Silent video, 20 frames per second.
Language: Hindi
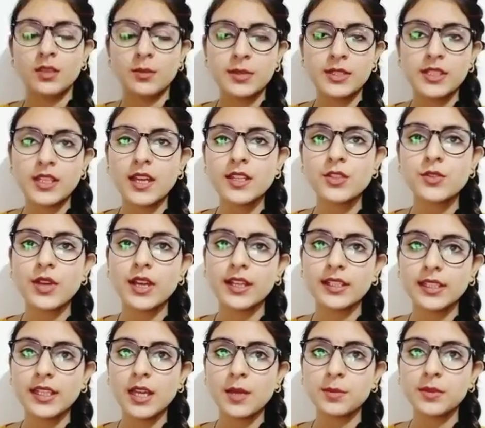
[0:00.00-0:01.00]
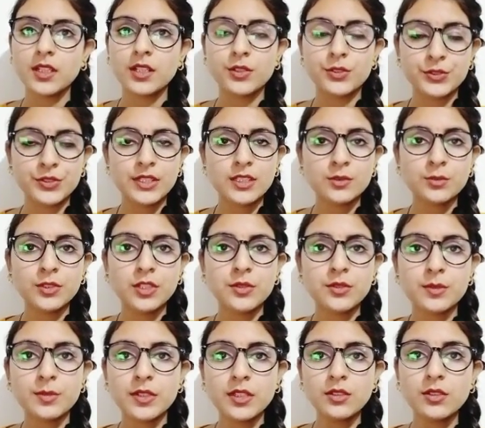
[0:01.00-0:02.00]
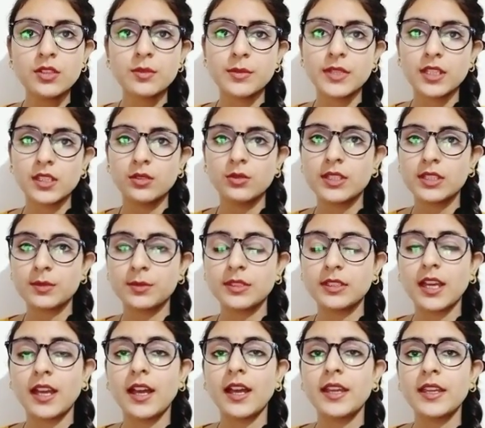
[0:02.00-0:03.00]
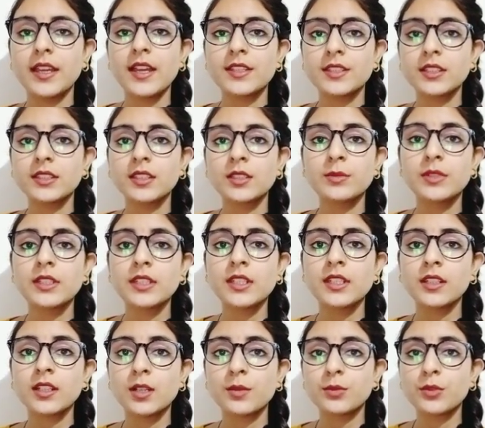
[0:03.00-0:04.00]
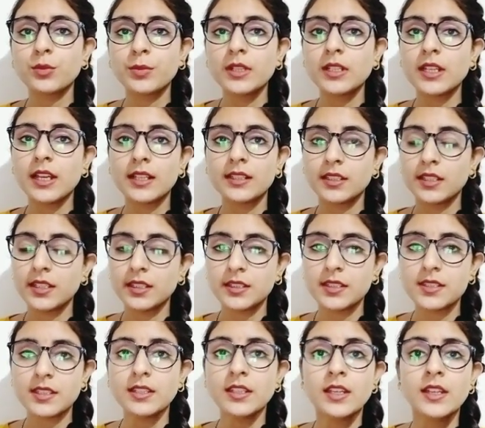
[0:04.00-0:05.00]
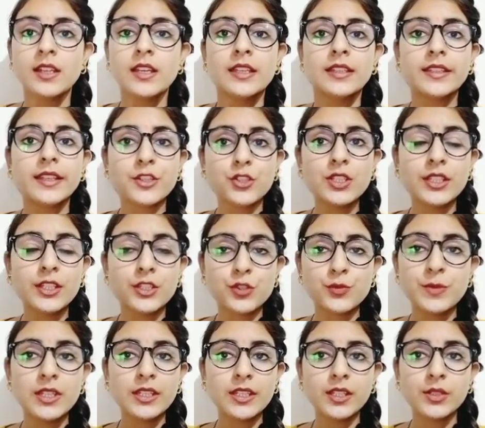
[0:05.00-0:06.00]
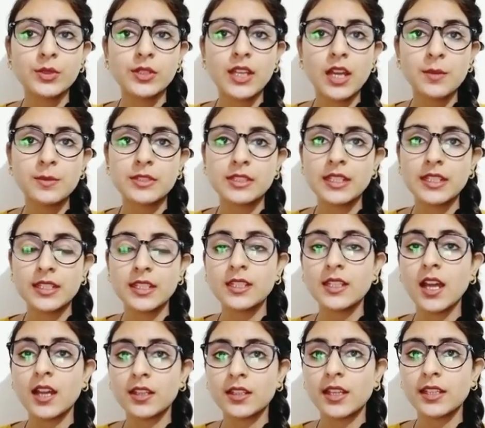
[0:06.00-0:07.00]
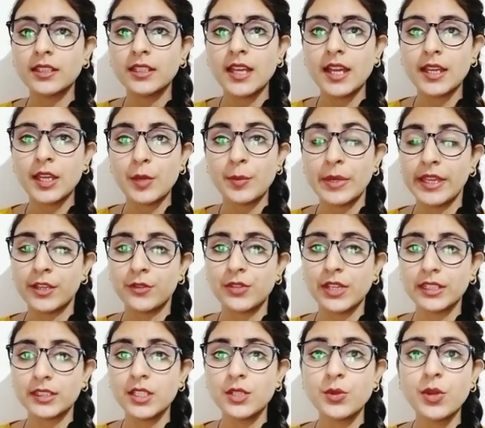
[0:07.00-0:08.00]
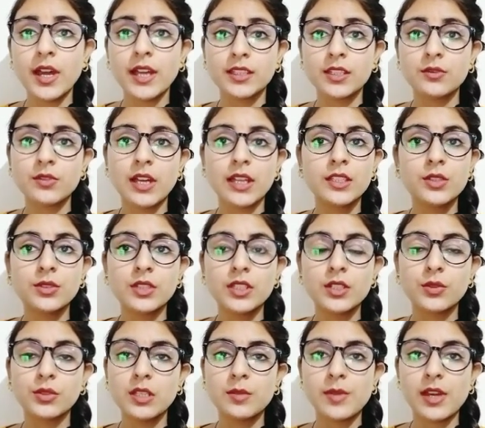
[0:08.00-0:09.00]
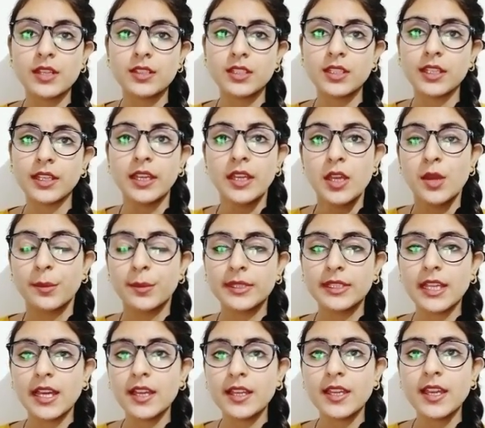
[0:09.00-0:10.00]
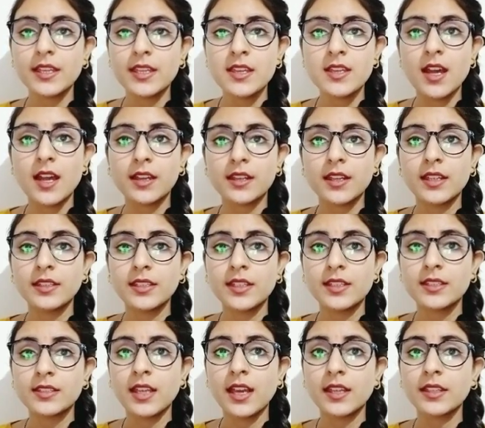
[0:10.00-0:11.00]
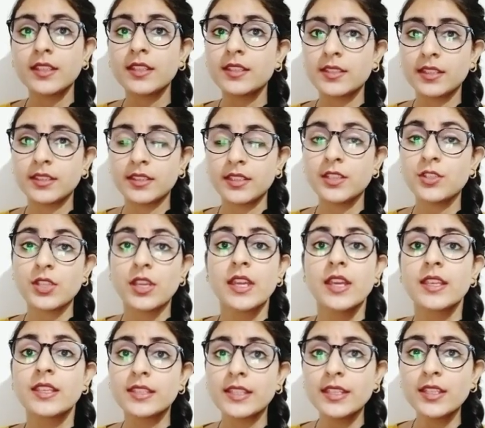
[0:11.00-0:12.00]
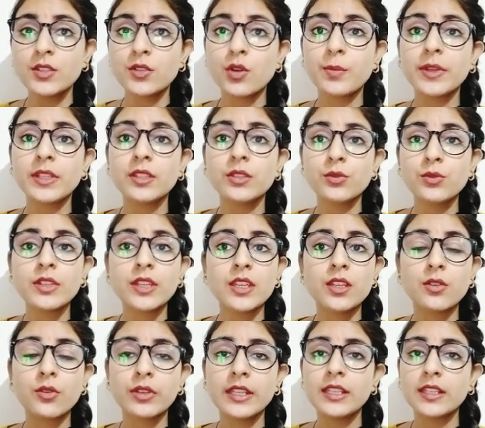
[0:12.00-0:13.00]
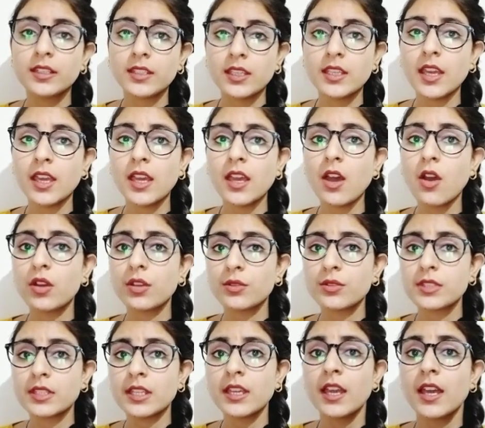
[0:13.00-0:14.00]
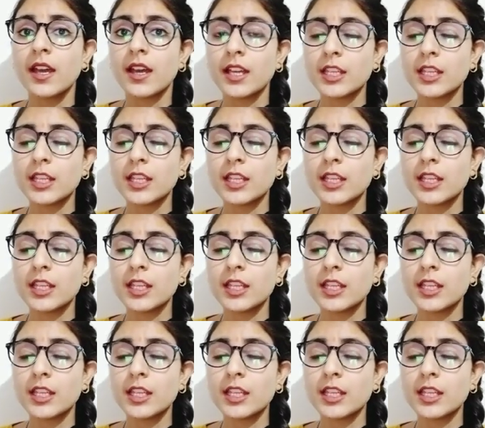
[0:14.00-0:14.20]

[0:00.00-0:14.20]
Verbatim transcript: नमस्कार स्वागत है आपका उज्जवल जम्मू न्यूज में और मैं हूं अस्वता आए आज के दिन भर की खबरों पर डालते हैं एक नजर दक्षिण कश्मीर के कुलगाम जिले के काकरान इलाके में एक व्यक्ति को आतंकवादियों ने गोली मार दी है बताया गया कि काकरान के एक स्थानीय सतीश सिंह को बंदूक की गोली लगी है और उसे